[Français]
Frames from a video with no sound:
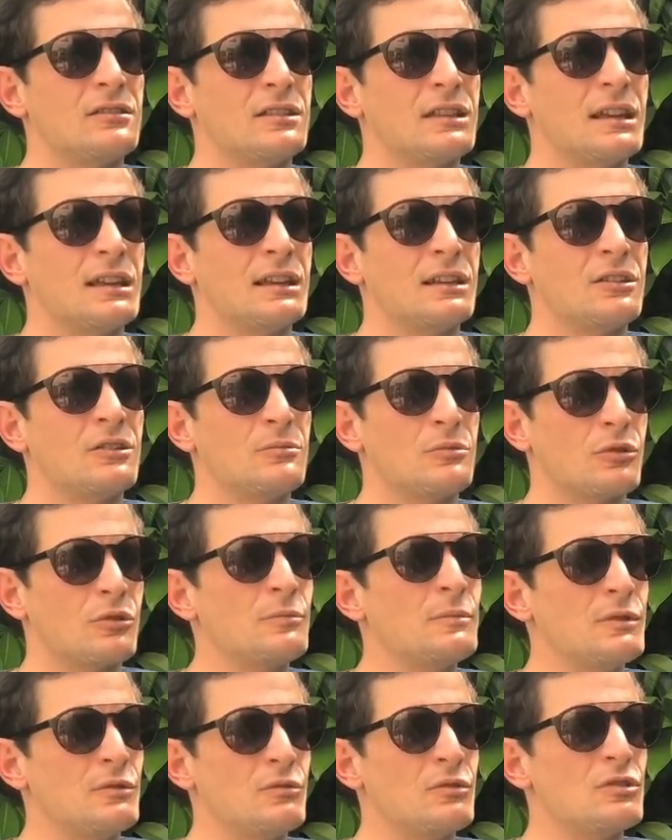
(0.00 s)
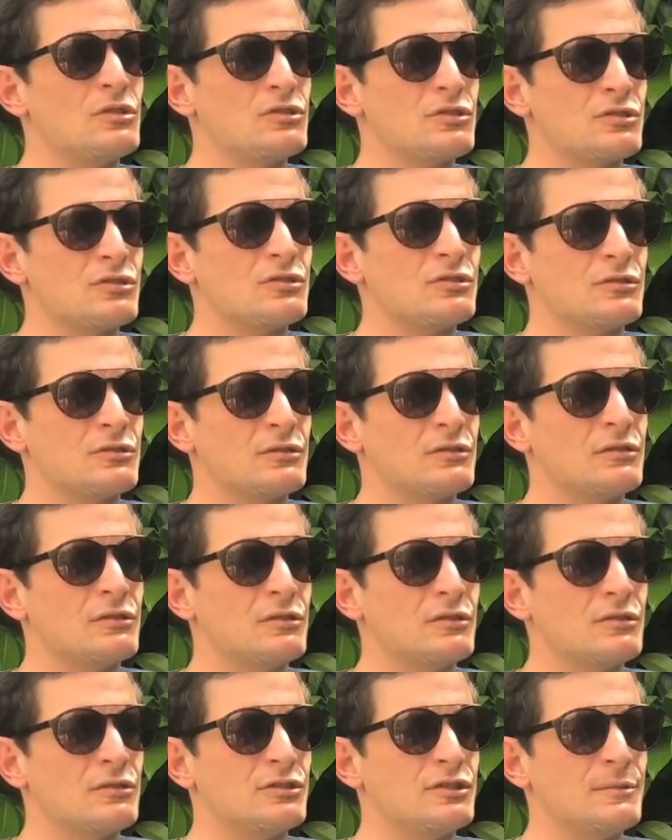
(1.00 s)
quelqu'un comme Ruby Walsh,
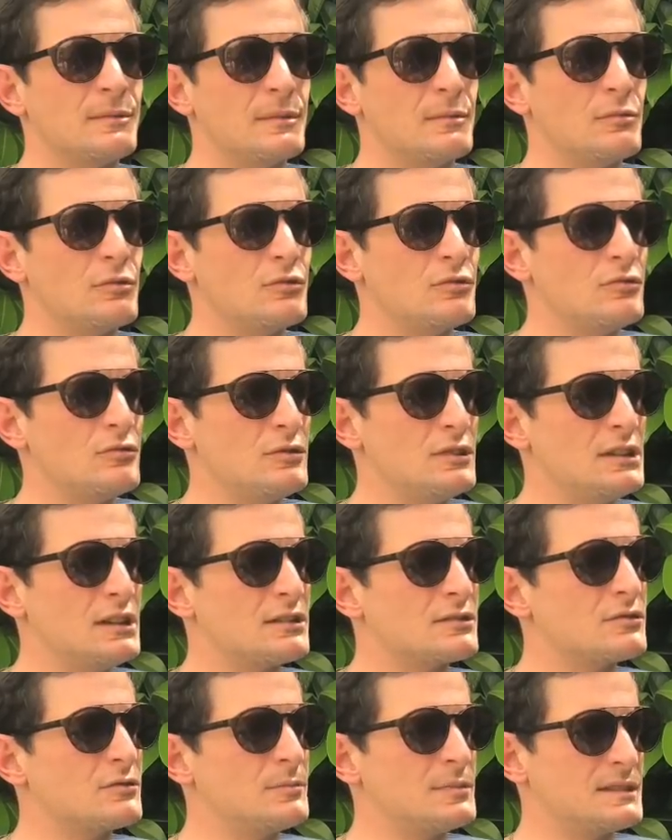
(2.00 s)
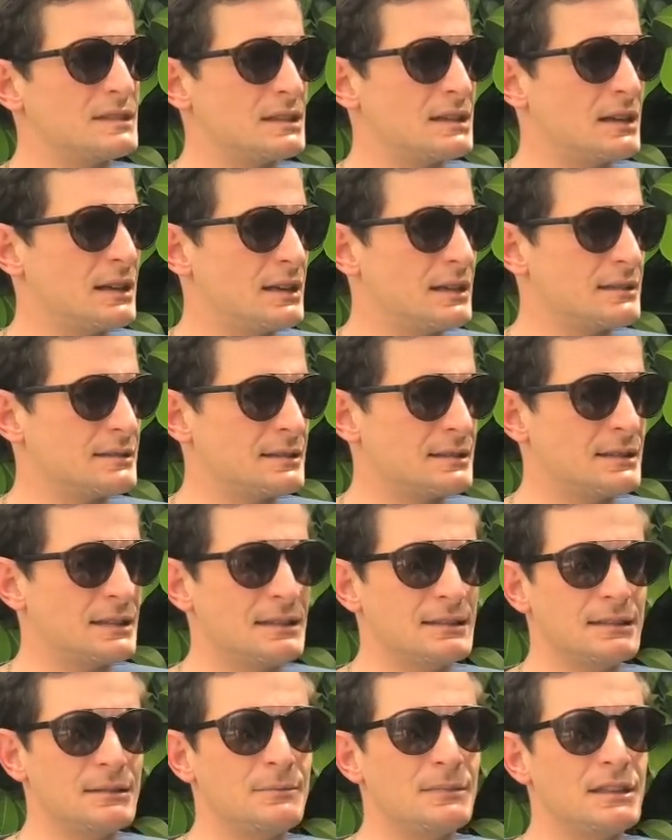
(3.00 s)
j'aimais beaucoup. Il a stoppé sa carrière cette
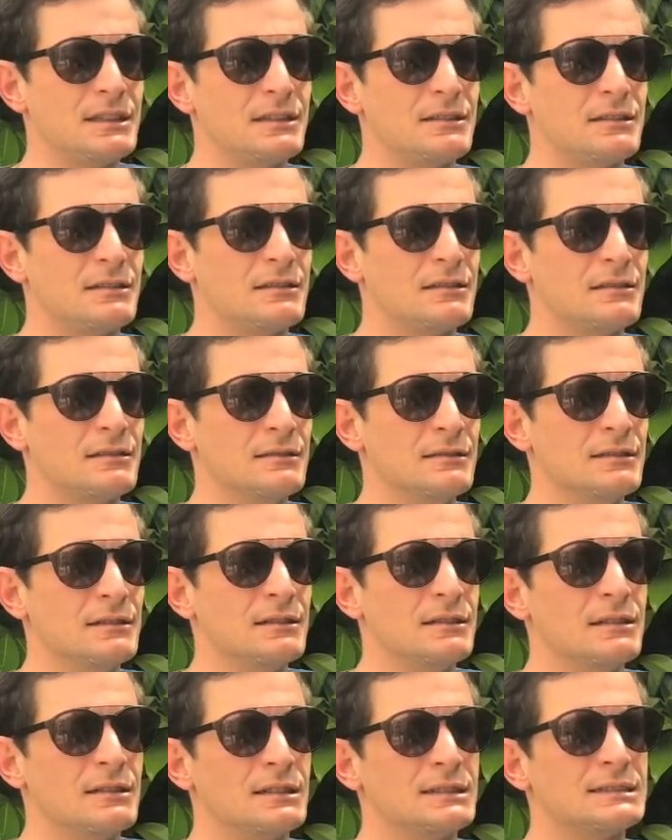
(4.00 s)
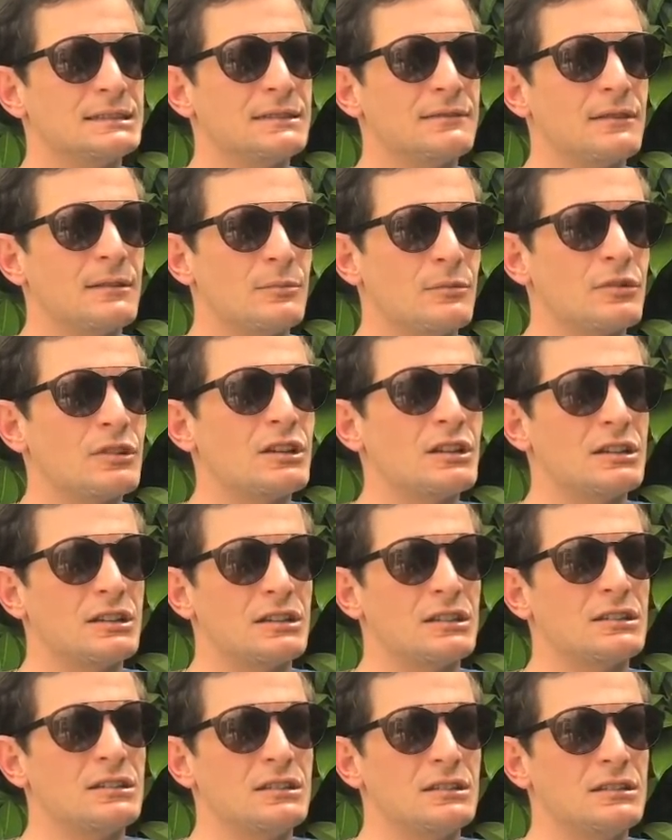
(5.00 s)
année, mais c'est vraiment
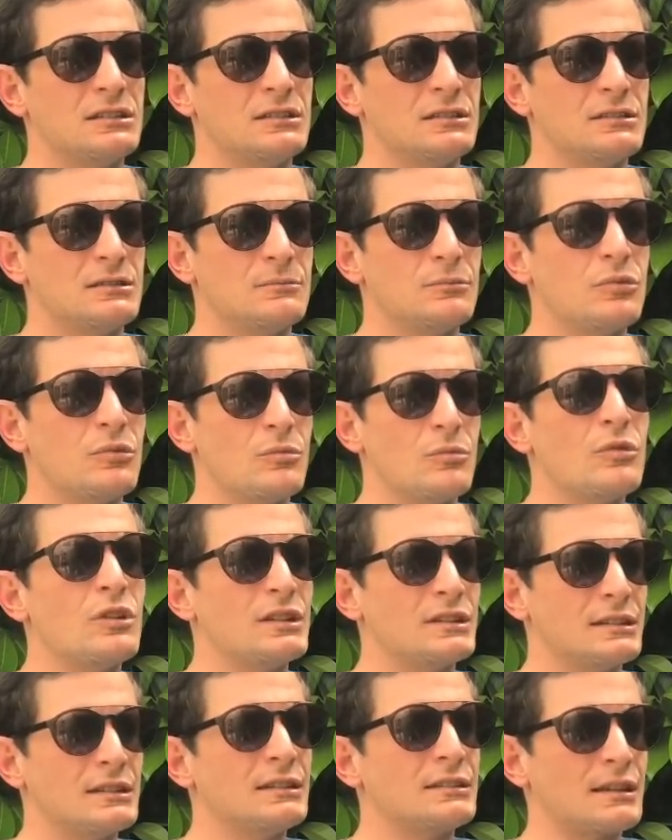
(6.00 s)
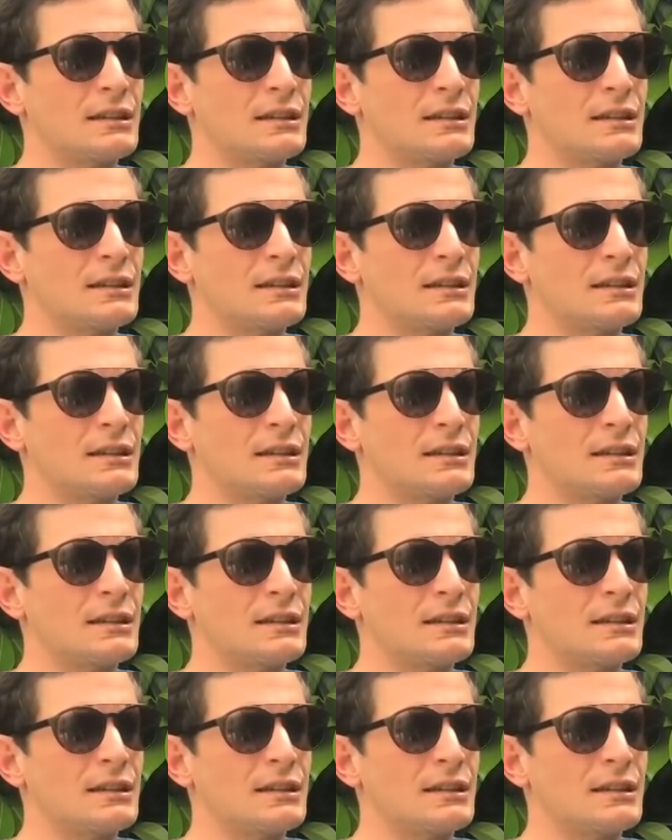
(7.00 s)
quelqu'un qui, pour moi, était